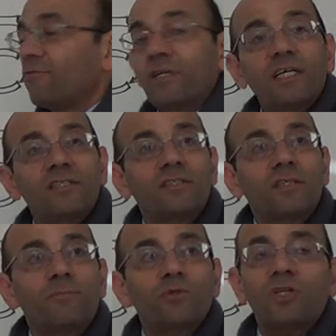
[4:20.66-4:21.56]
في قياس
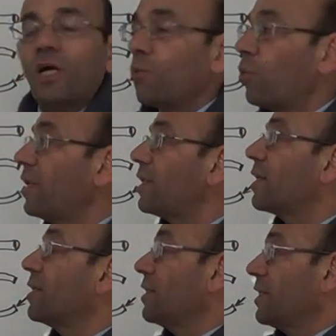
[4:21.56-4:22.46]
التمبرشر
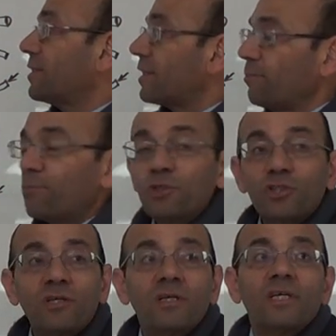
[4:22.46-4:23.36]
حولنا
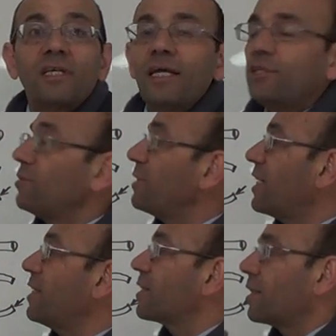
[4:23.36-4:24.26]
التمبرشر لشيء
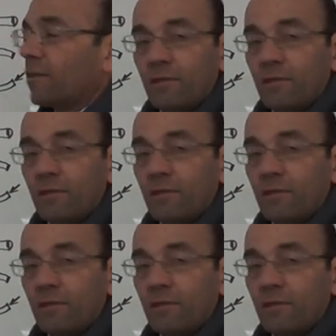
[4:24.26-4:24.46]
ميكانيكال